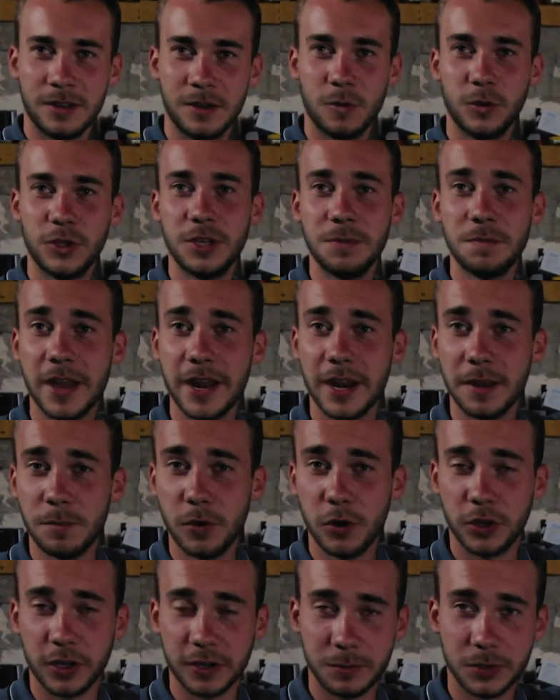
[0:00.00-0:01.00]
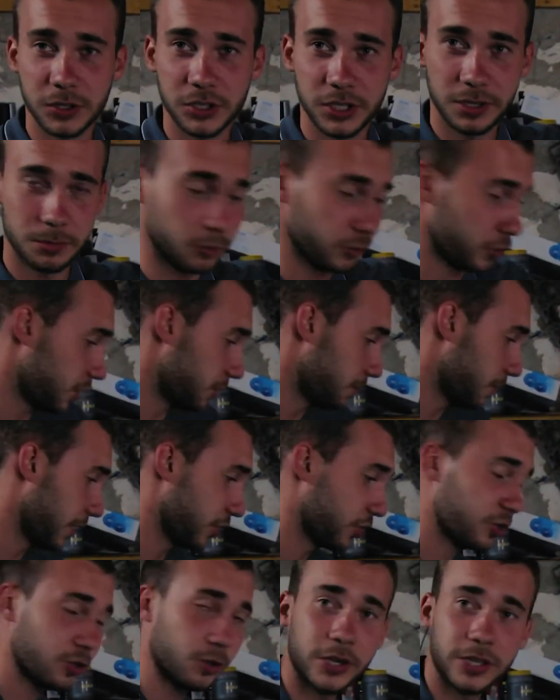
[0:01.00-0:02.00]
У тебя ребенок в машине может
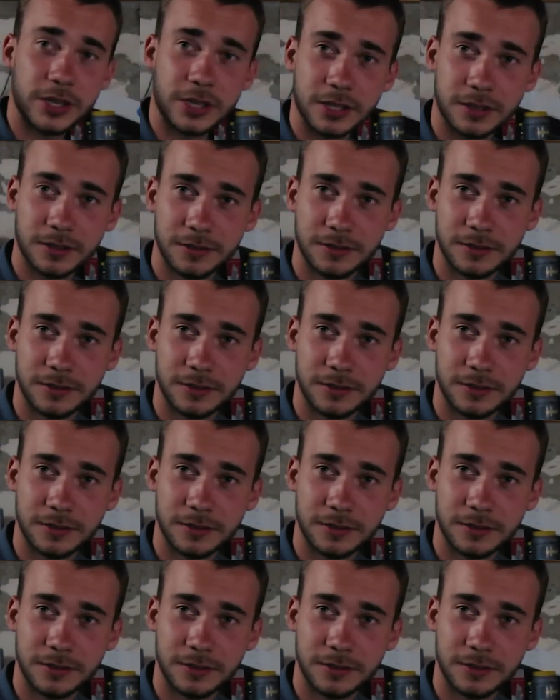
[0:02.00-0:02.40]
спать. Что это?